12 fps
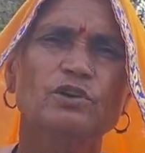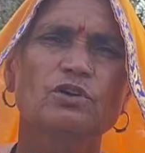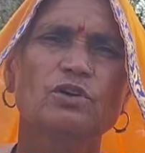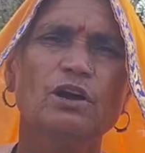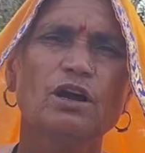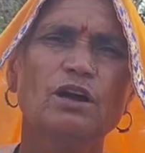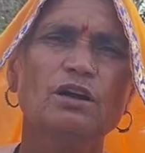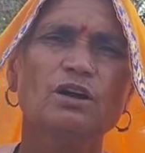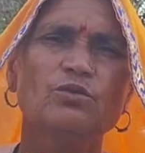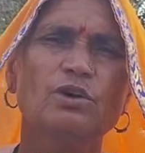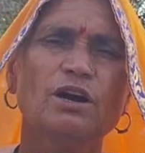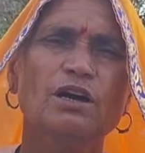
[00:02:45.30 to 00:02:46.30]
और आकर
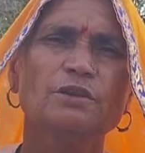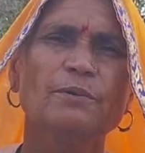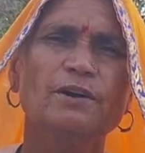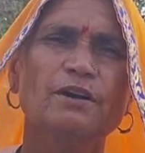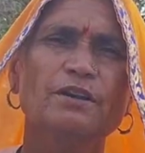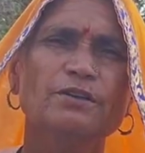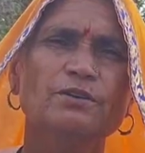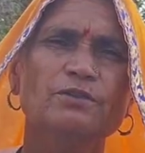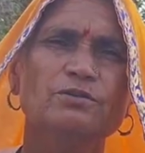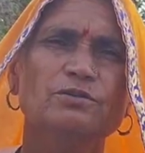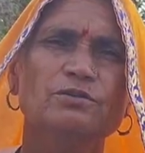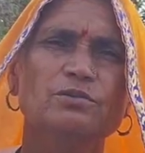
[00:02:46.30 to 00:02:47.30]
हाथ पकड़ लियो
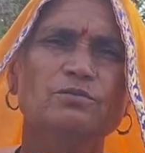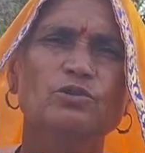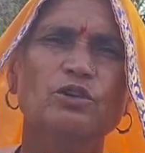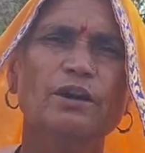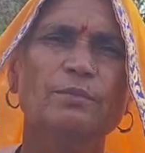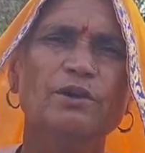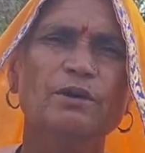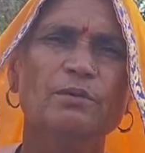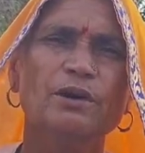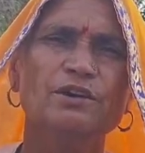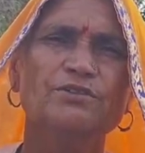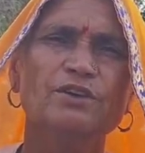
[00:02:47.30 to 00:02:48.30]
बोलिया मेरी
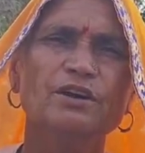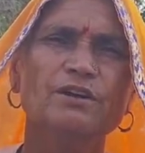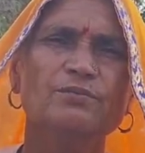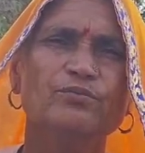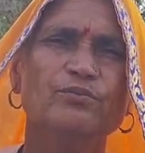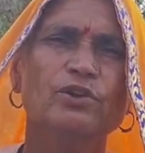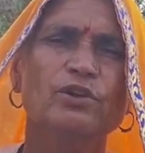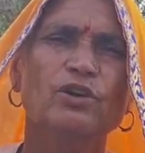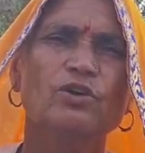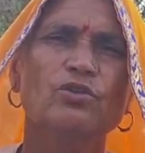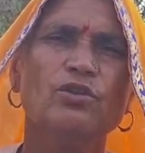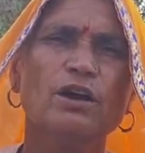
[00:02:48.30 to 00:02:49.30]
बहन से
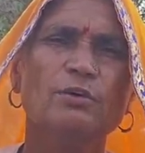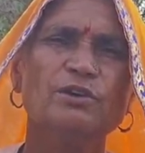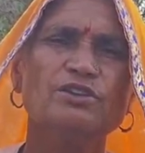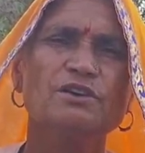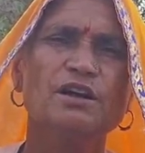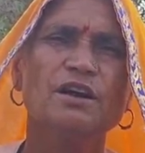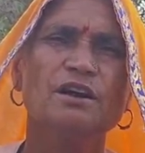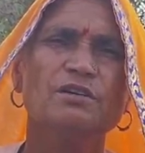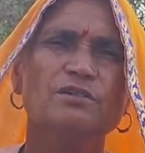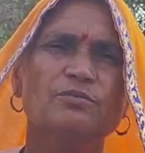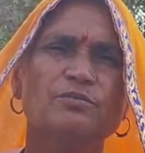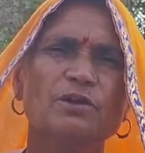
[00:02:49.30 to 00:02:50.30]
और हमेशा
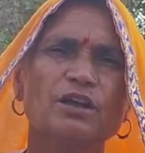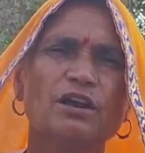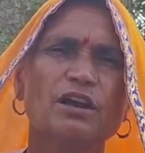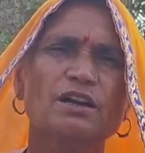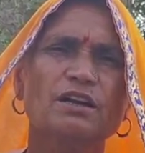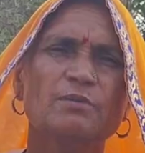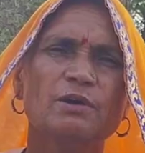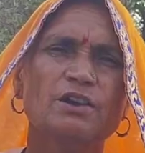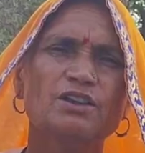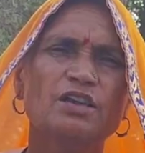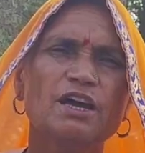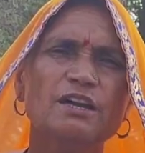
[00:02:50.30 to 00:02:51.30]
मेरा राखी
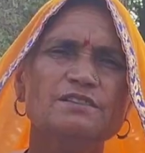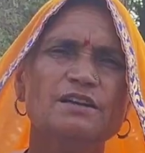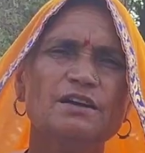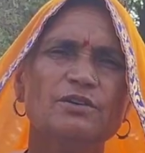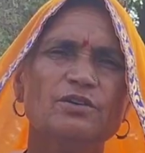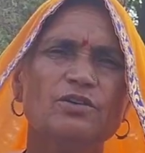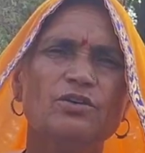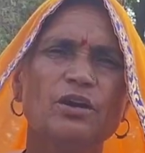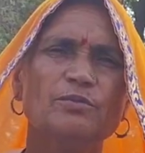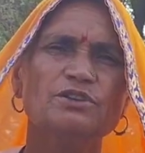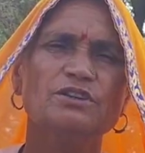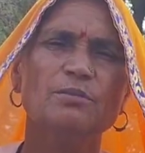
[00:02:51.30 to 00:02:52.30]
भांति आई से और
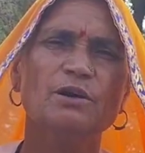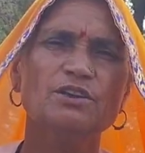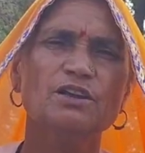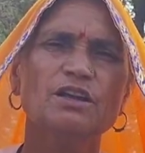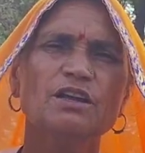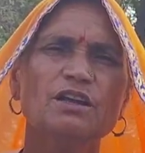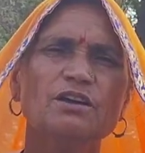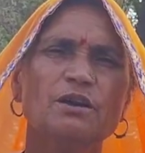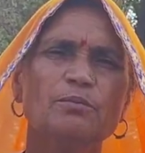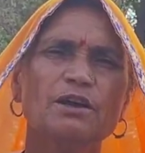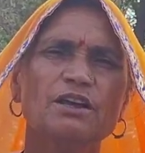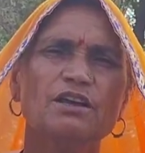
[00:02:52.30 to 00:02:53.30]
हमेशा भांधेगी और
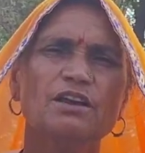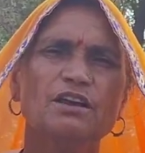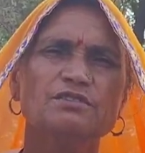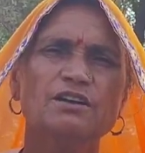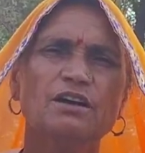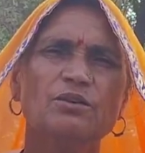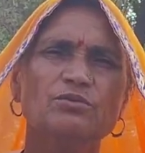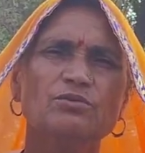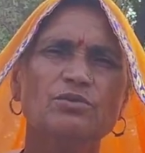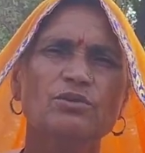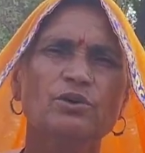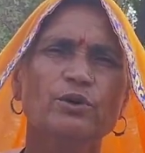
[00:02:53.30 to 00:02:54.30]
मैं की रक्षा करूँगो